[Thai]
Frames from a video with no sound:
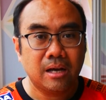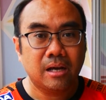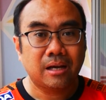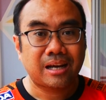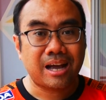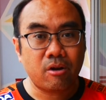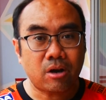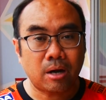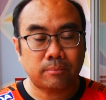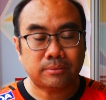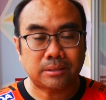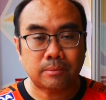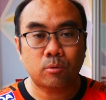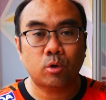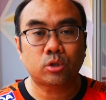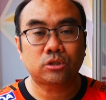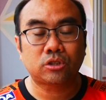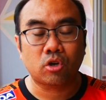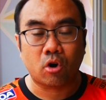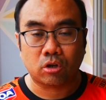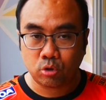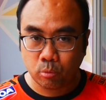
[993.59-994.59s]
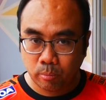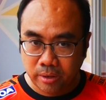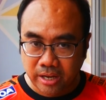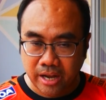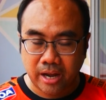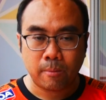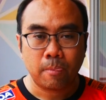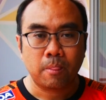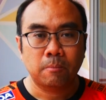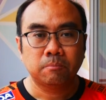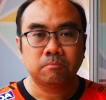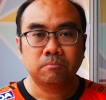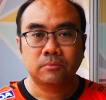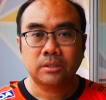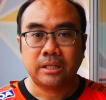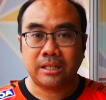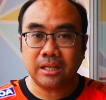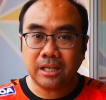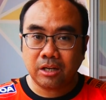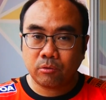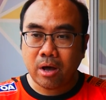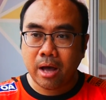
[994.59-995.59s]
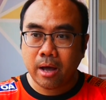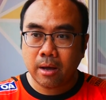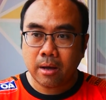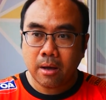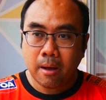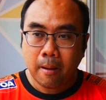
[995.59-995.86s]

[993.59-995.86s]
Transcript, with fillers: เข้ากับสโมสรถูกไหมฮะถ้าเกิดว่า